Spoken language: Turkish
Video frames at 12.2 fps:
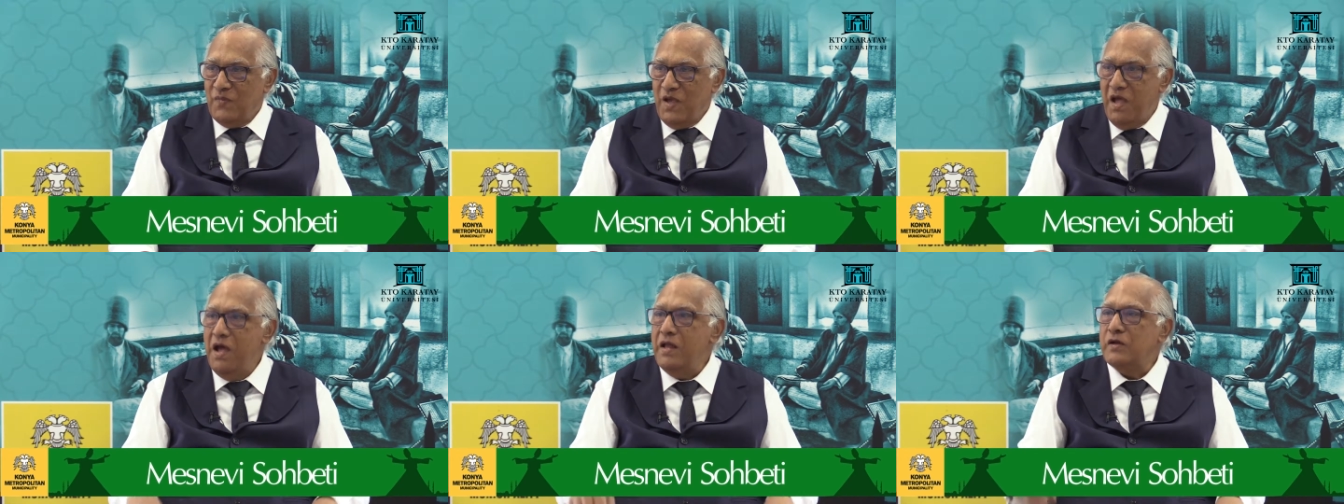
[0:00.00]

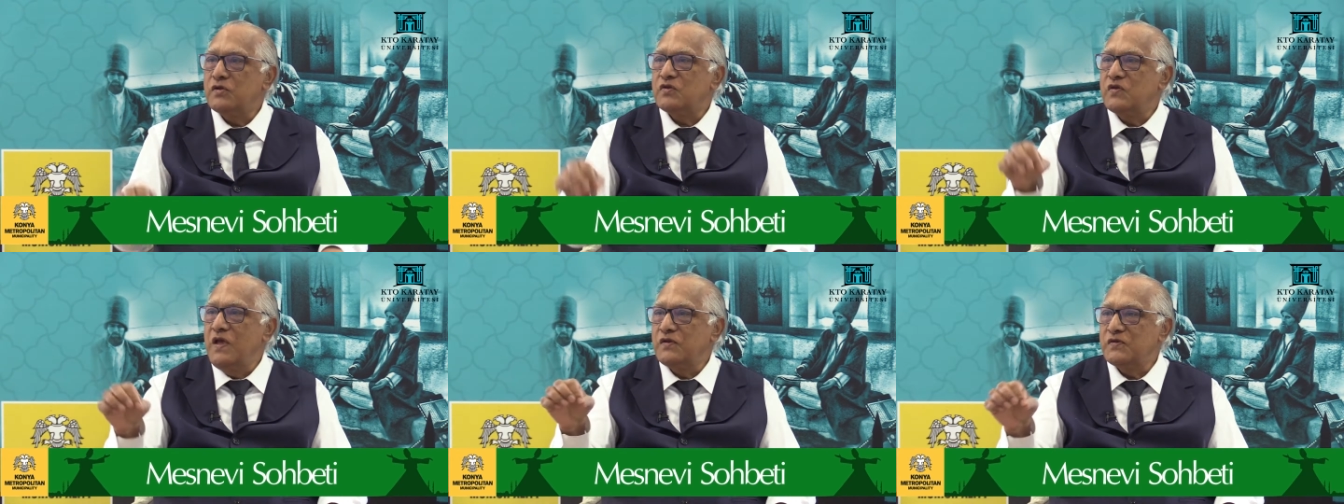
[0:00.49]
her
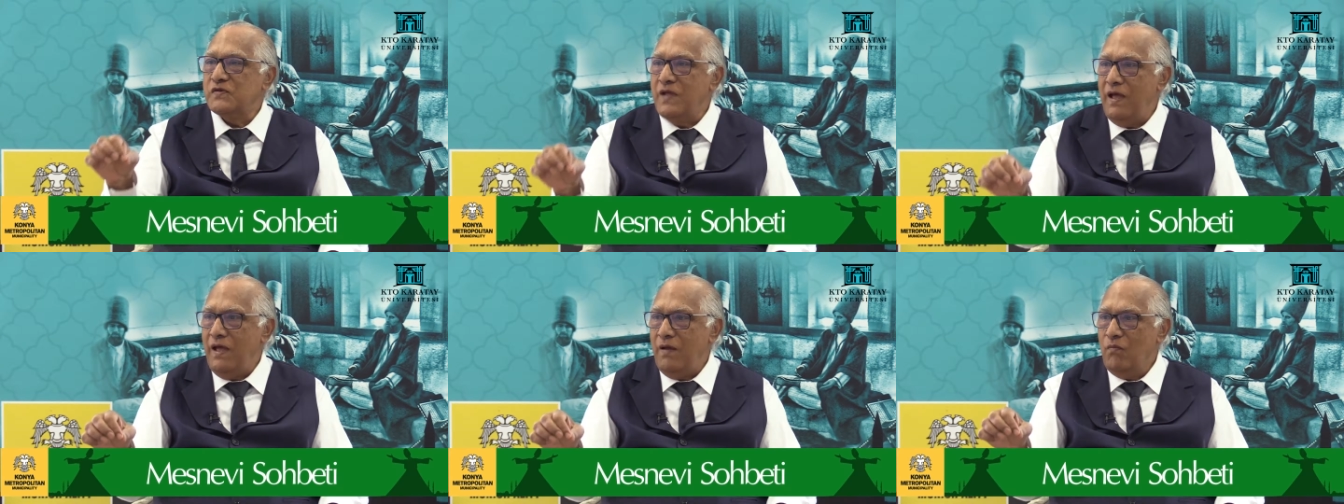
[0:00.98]

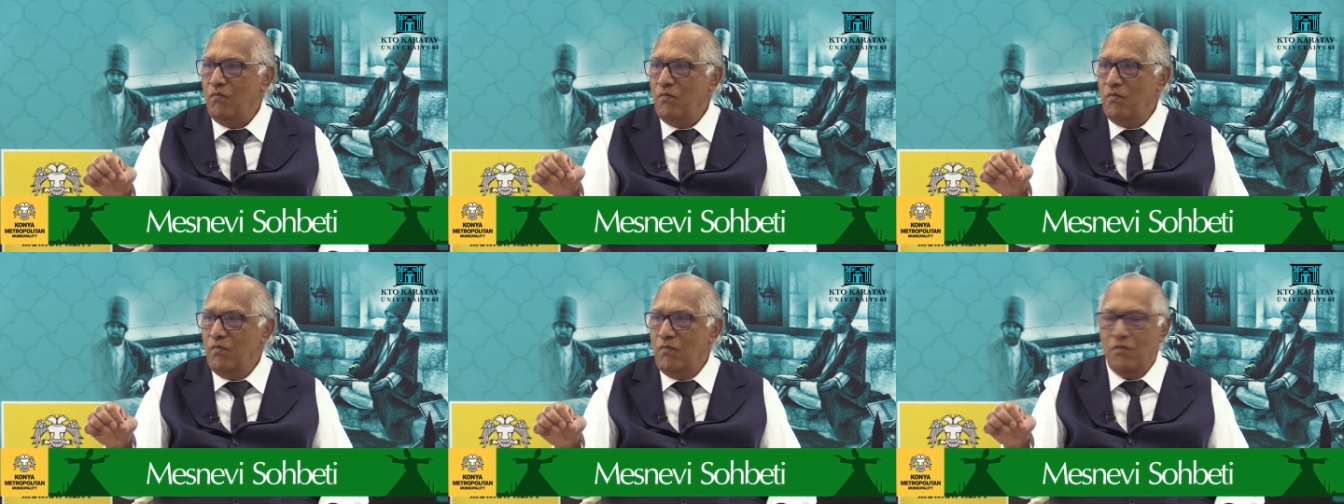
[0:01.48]
seste
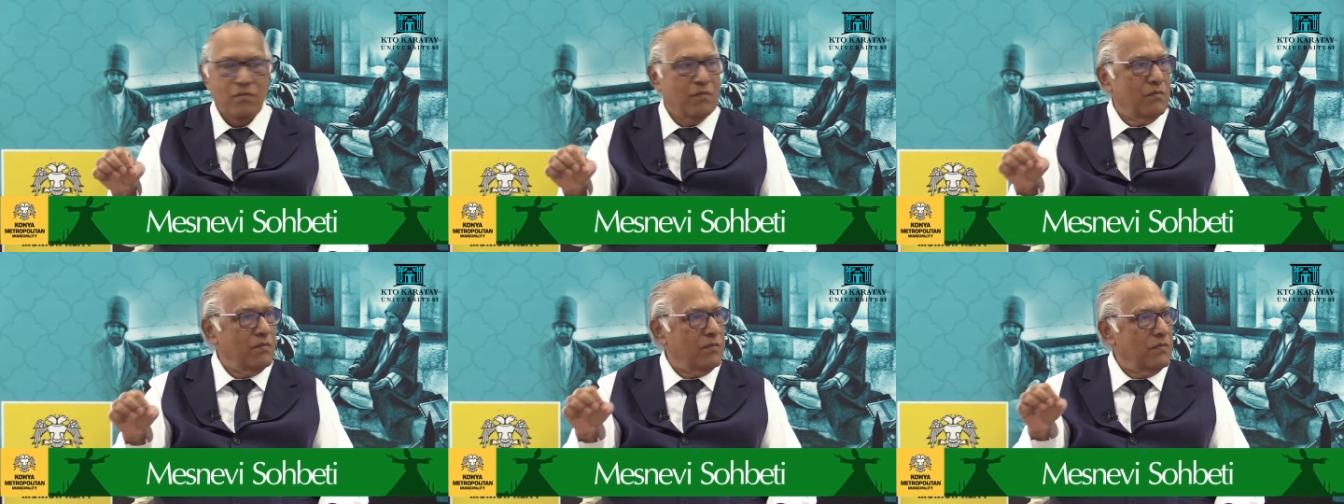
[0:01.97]

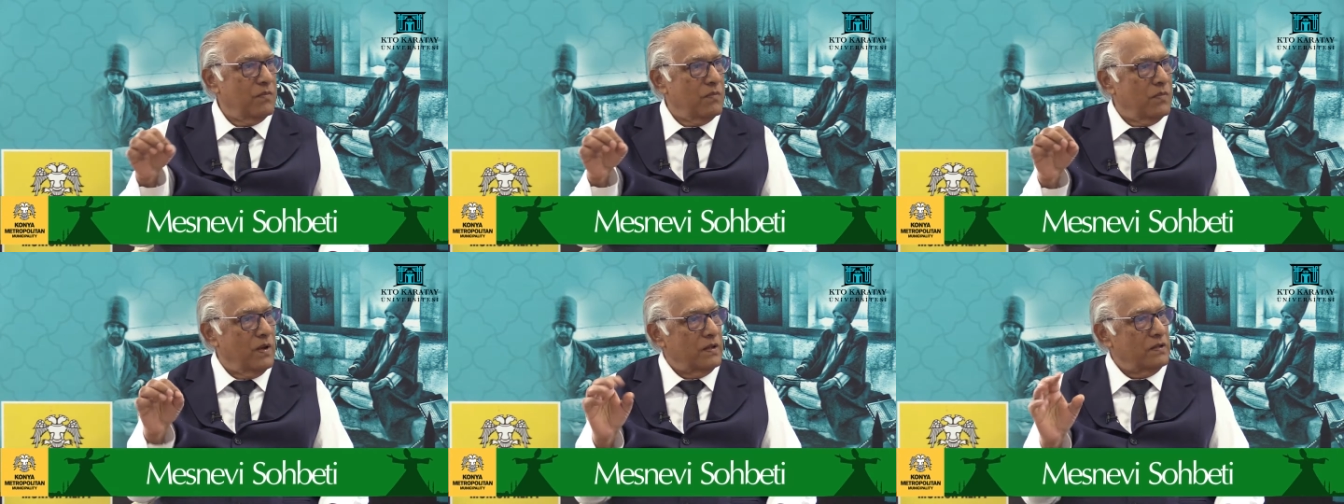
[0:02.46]

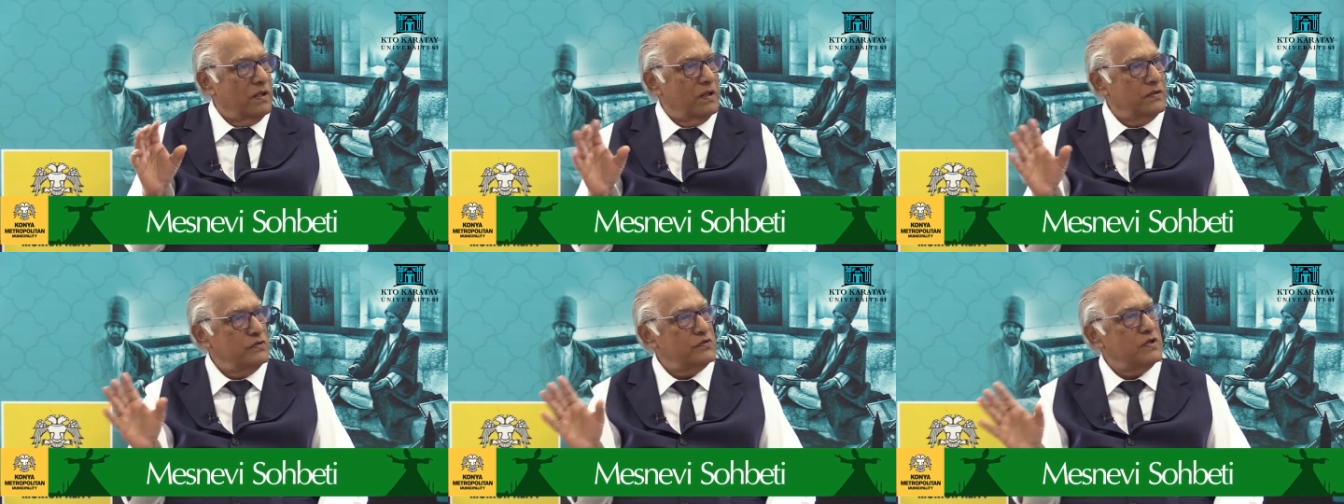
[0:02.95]

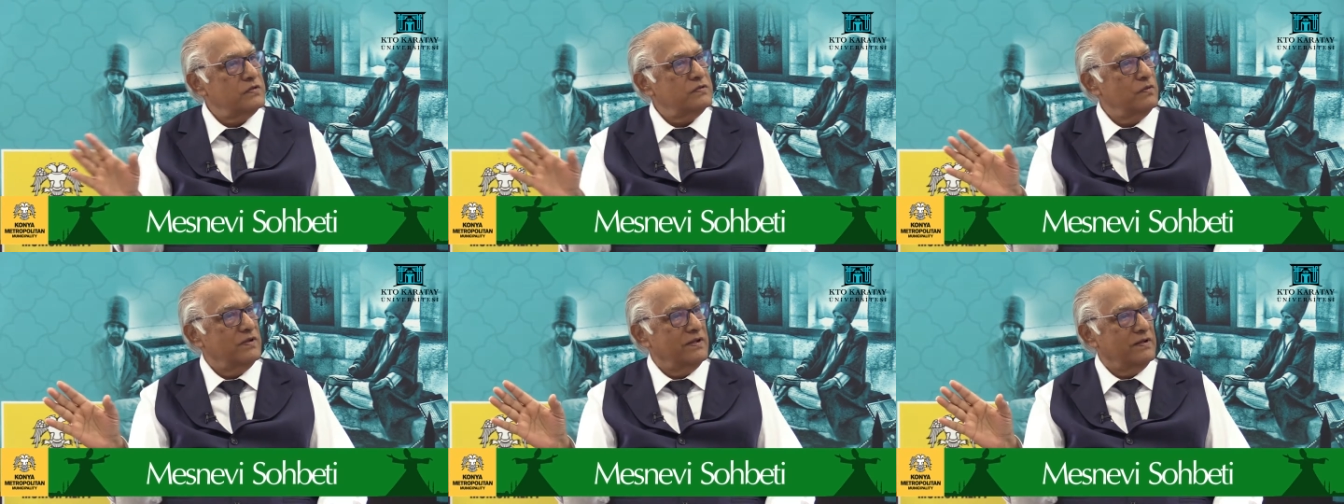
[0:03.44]
Allah'ın
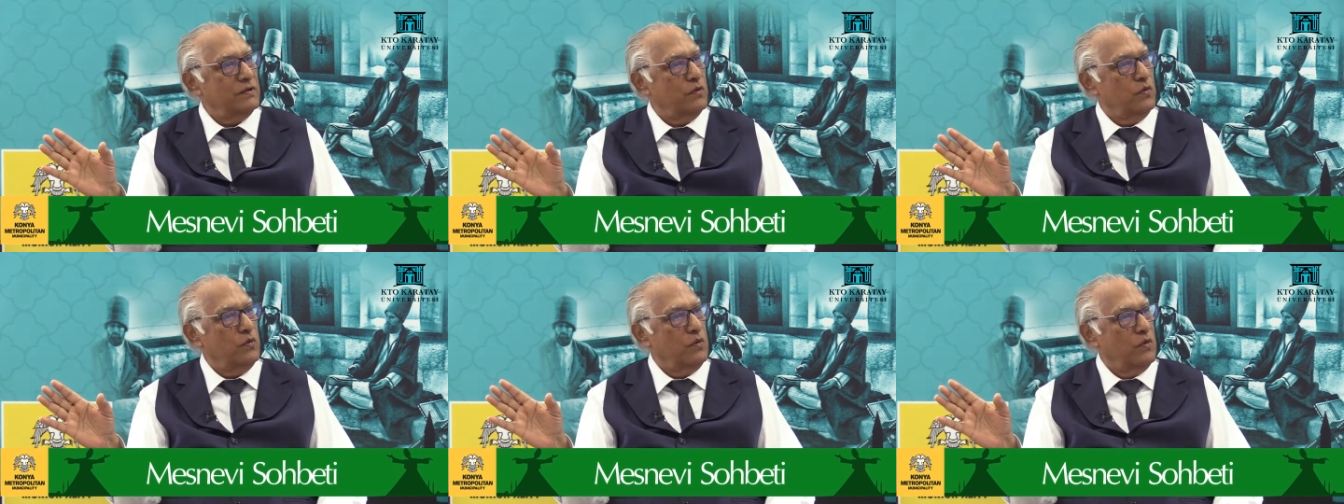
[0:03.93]
sesi olarak
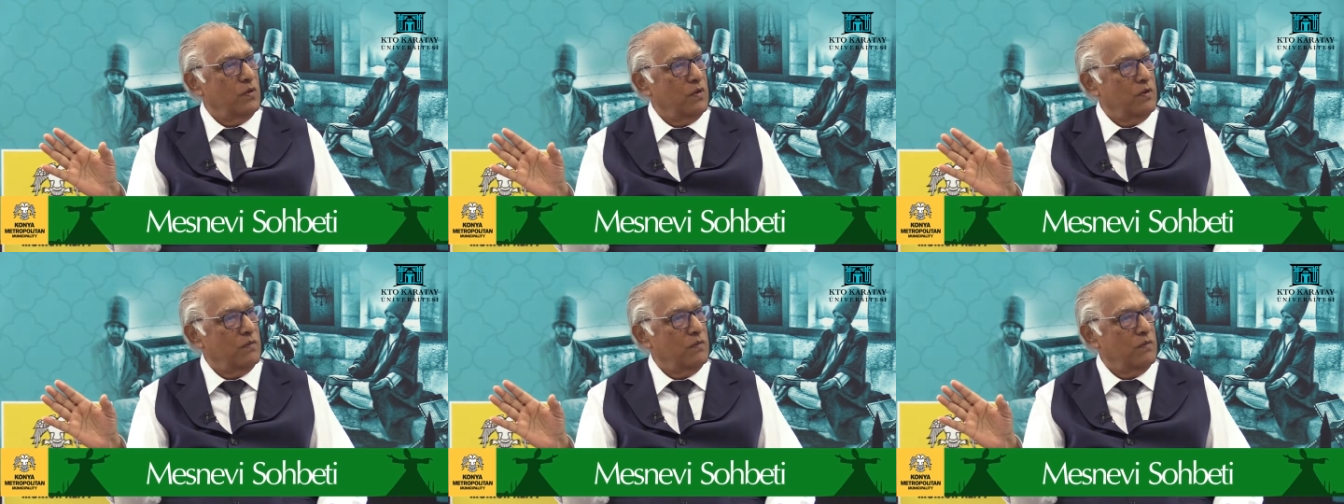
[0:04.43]
görüyor.